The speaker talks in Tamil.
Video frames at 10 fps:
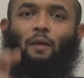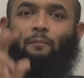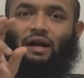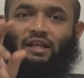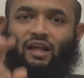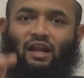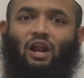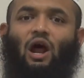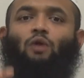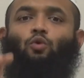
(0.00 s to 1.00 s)

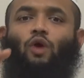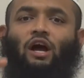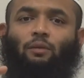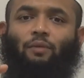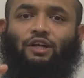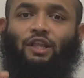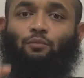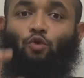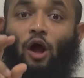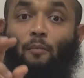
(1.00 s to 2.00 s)
மனிதர்களால் உருவாக்கப்பட்டது
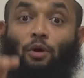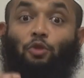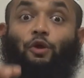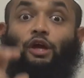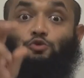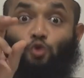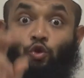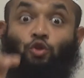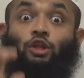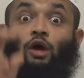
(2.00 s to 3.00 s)
முகம்மதுடைய
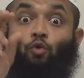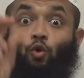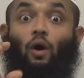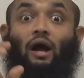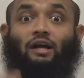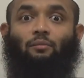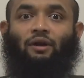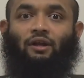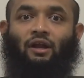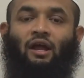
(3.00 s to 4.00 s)
சொந்த உருவாக்கம்
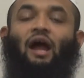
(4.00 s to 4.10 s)
என்று